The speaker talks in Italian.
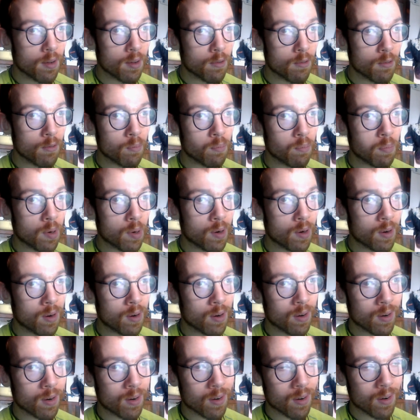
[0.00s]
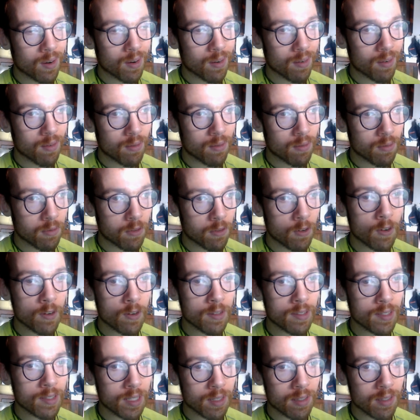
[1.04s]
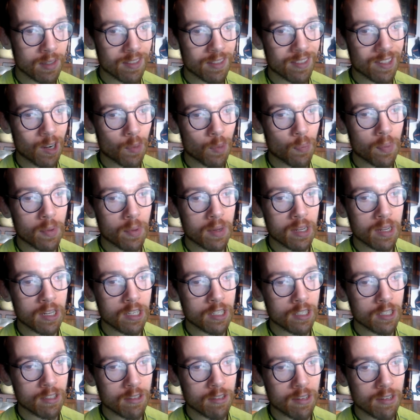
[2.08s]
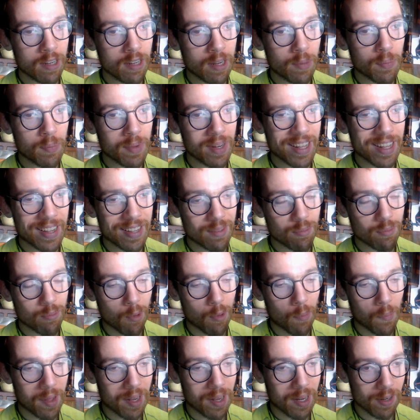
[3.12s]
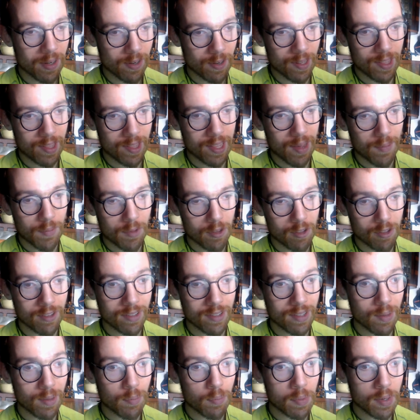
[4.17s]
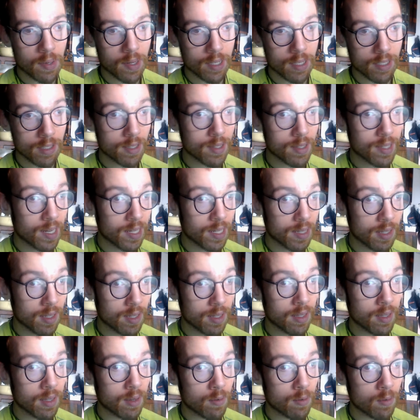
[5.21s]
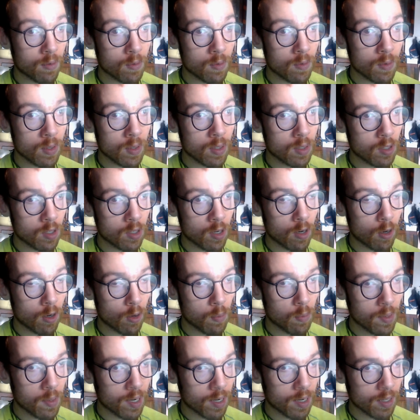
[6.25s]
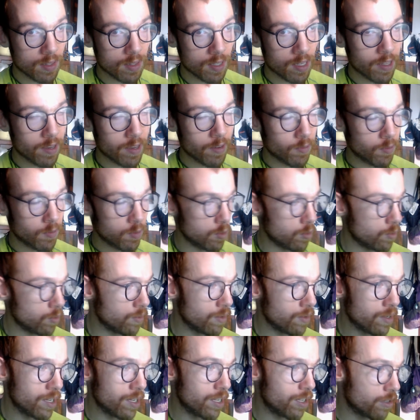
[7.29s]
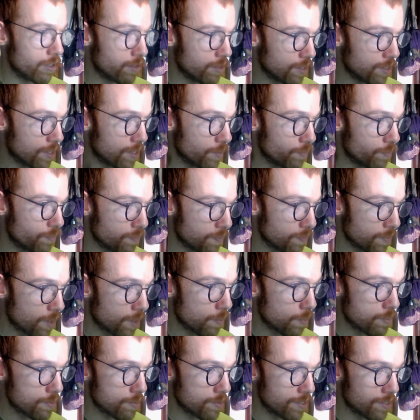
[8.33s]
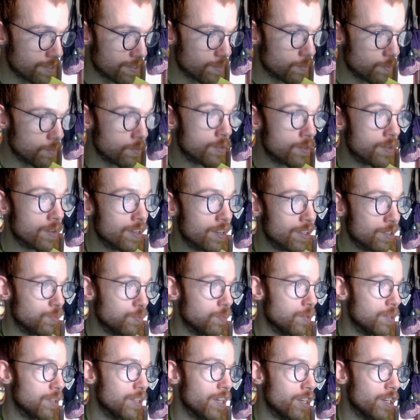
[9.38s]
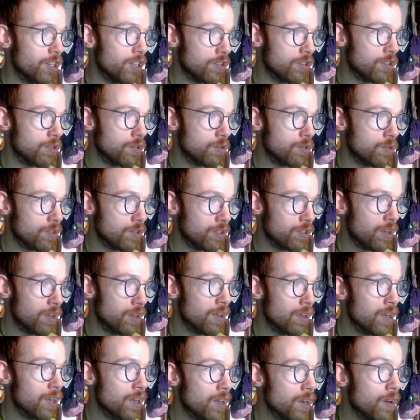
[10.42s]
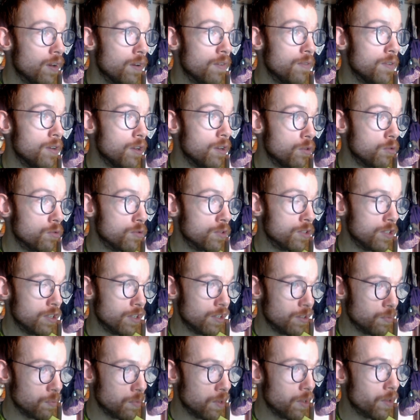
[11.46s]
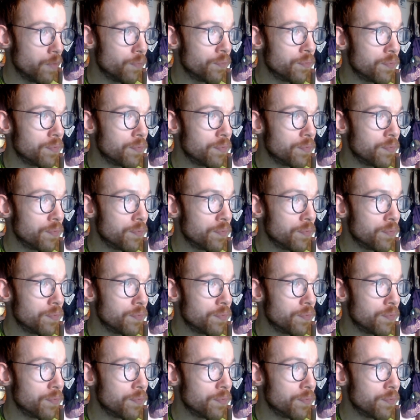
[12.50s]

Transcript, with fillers: Un po' forse troppo rigido nel binarismo, ma ricordiamoci sempre che si tratta di un gioco per telefono, quindi non è che possiamo aspettarci grossi virtuosismi.